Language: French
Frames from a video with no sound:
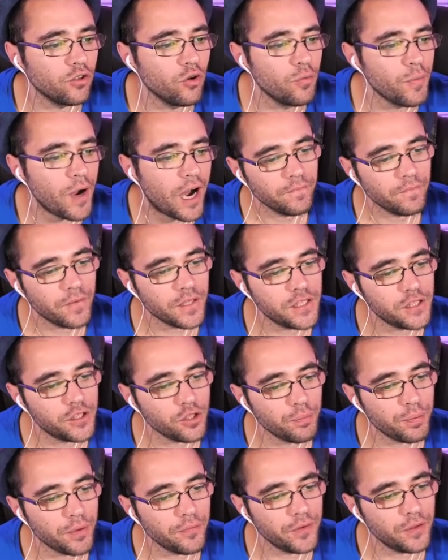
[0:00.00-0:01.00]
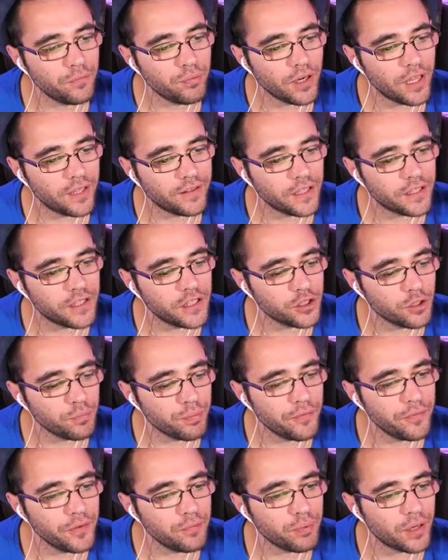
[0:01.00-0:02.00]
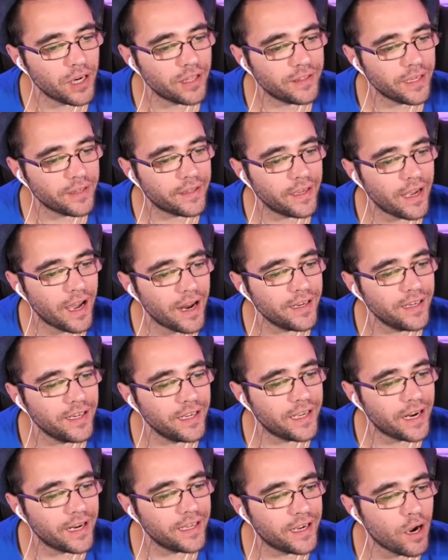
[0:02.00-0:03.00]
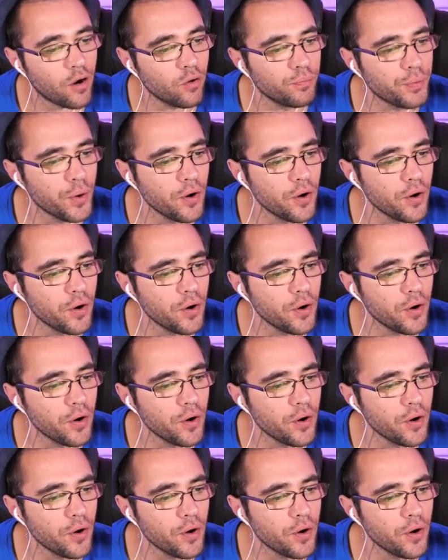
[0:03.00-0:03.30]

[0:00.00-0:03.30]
le homard. Vas-y, j'en profite pour l'attaquer, j'en profite pour l'attaquer. Allez, les gars, les gars, on le